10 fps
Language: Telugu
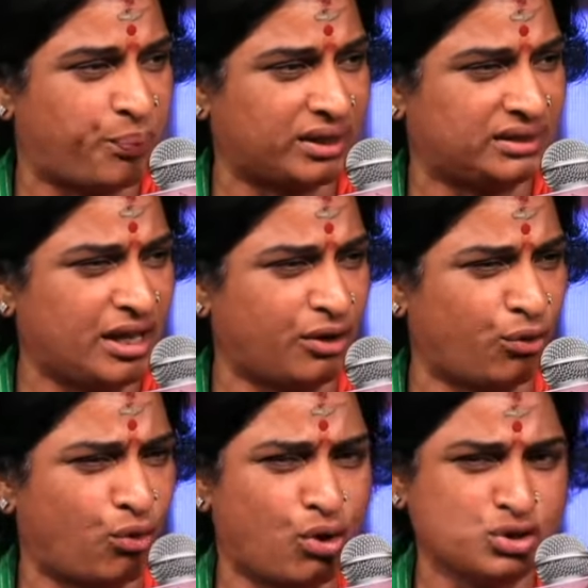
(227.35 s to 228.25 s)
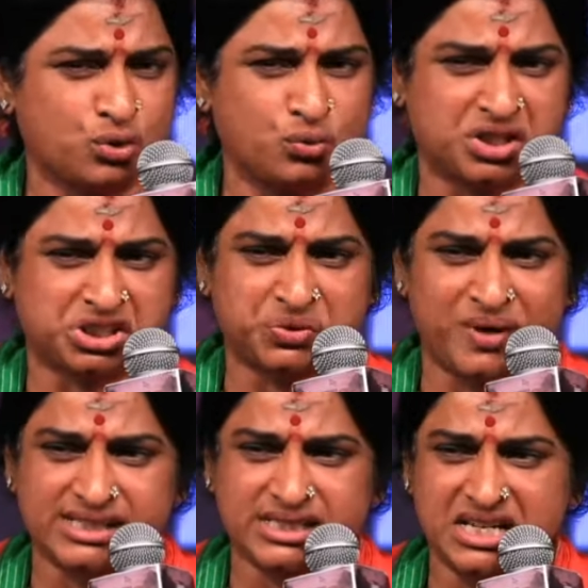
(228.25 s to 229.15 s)
ప్రతిరోజు
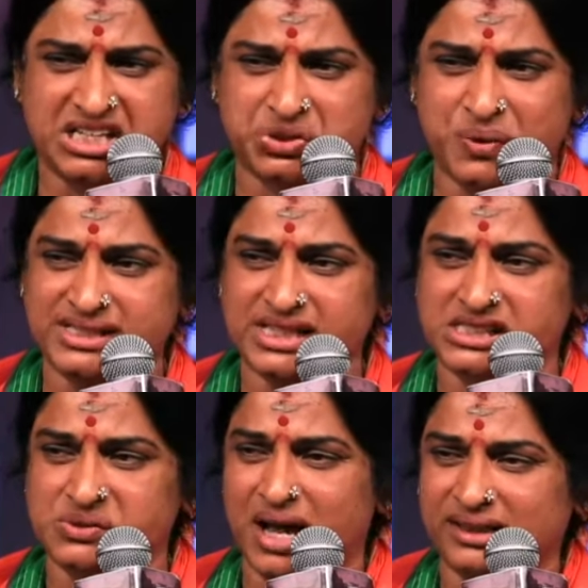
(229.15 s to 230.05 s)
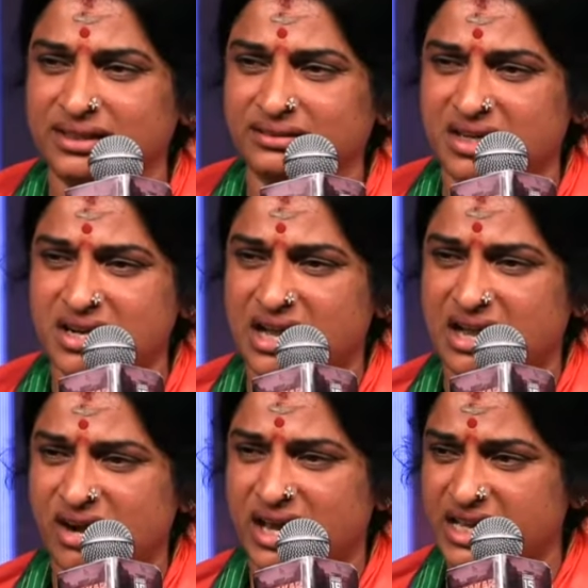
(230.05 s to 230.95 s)
ఉచ్ఛ్వాస నిశ్వాస స్వాతంత్రం
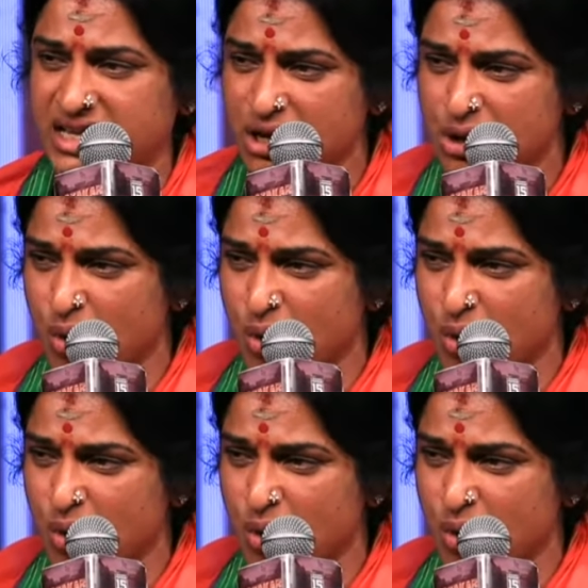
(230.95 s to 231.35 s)
కావాలని